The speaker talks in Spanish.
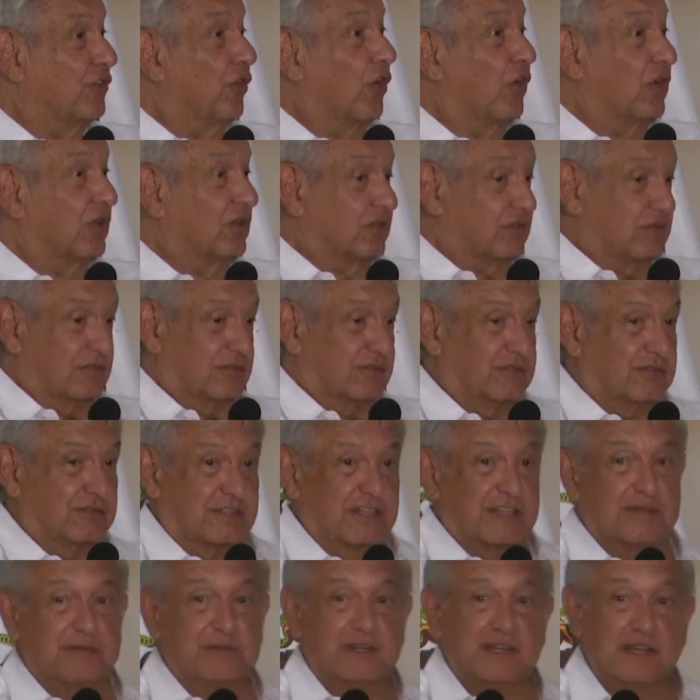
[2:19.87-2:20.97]
Joao
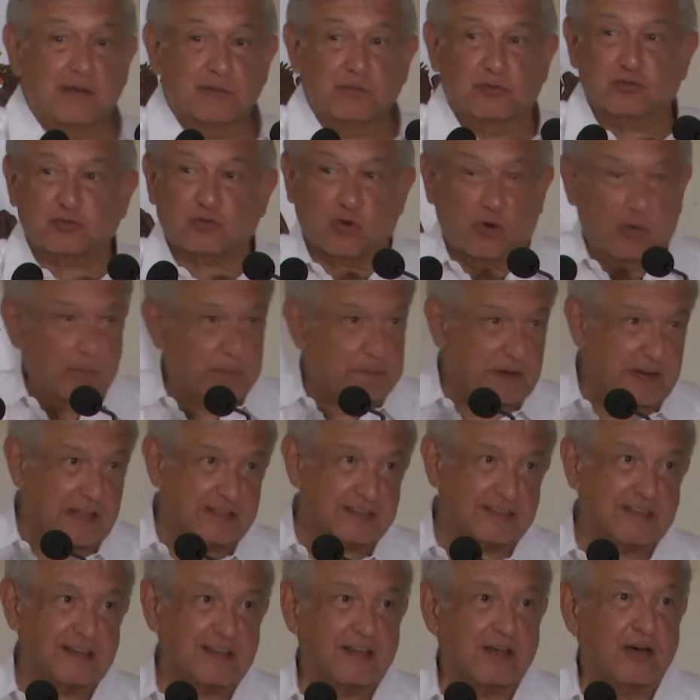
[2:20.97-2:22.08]
Parreira. Ante
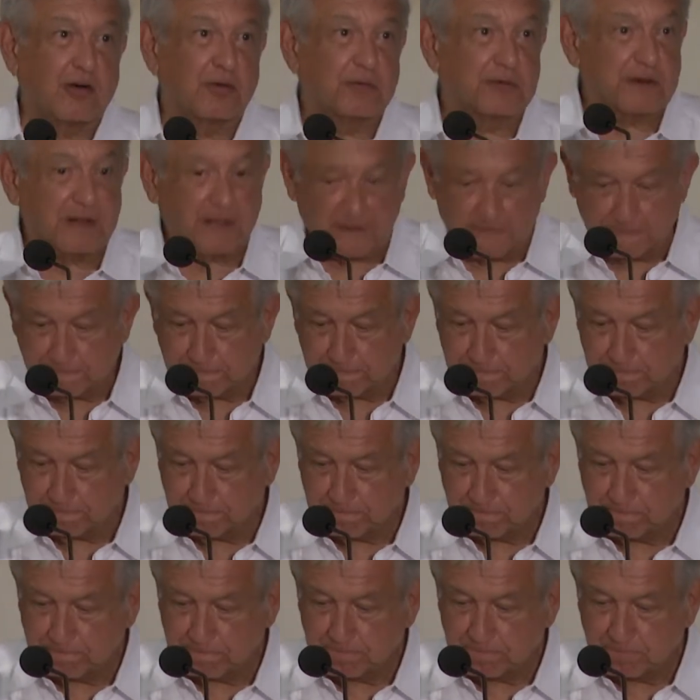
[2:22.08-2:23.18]
ellos, el presidente
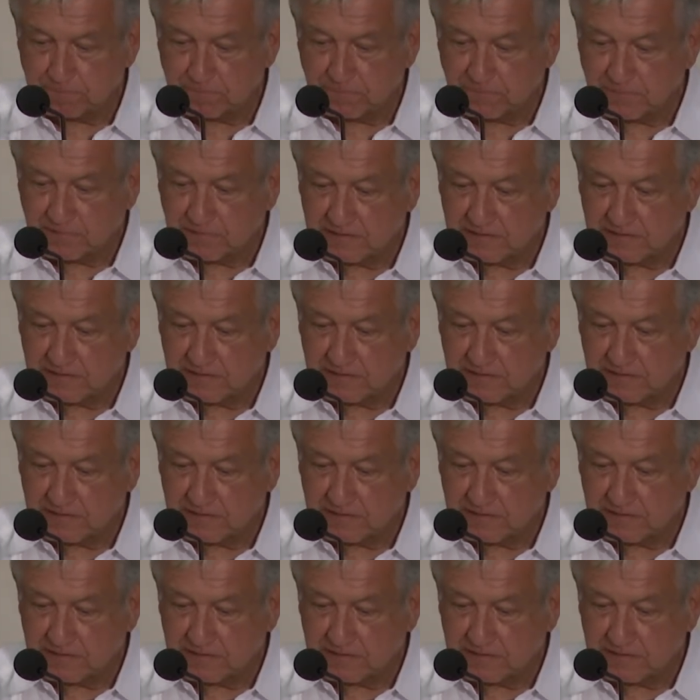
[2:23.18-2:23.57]
expresó